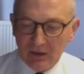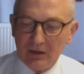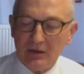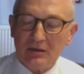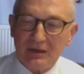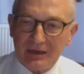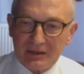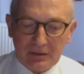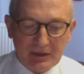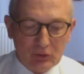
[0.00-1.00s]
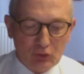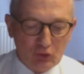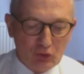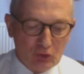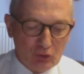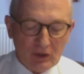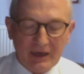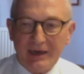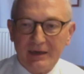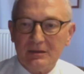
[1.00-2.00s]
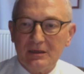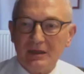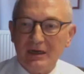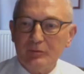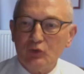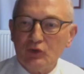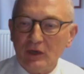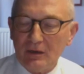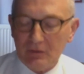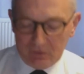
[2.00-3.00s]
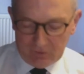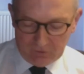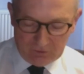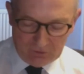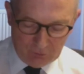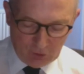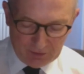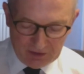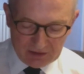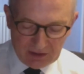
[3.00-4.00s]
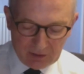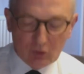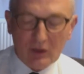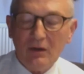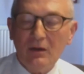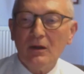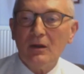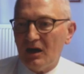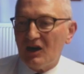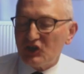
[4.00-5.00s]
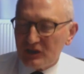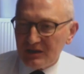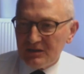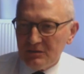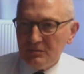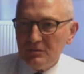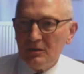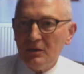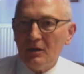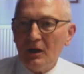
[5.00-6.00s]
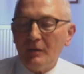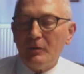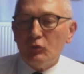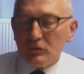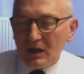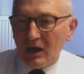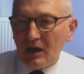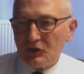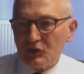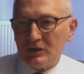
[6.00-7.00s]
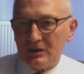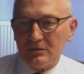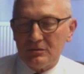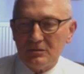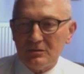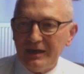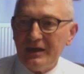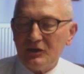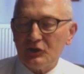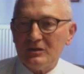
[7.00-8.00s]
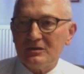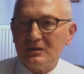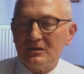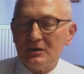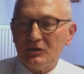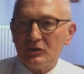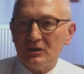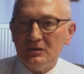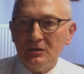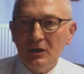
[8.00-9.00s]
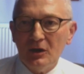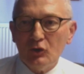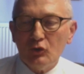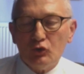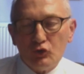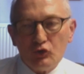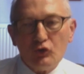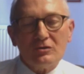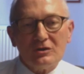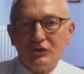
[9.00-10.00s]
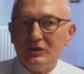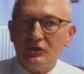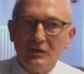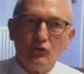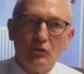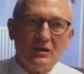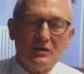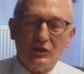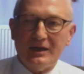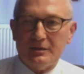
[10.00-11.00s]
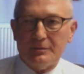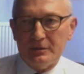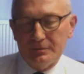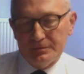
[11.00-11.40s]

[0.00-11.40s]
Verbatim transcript: e, kıyaslamayı düşünüyoruz. Eğer yeterli bütçe bulabilirsek buna aşılanın ama mutlaka aşılanın. Ne ile aşılanırsanız aşılanın. Üçüncü doz aşı için de çok da acele etmeyin.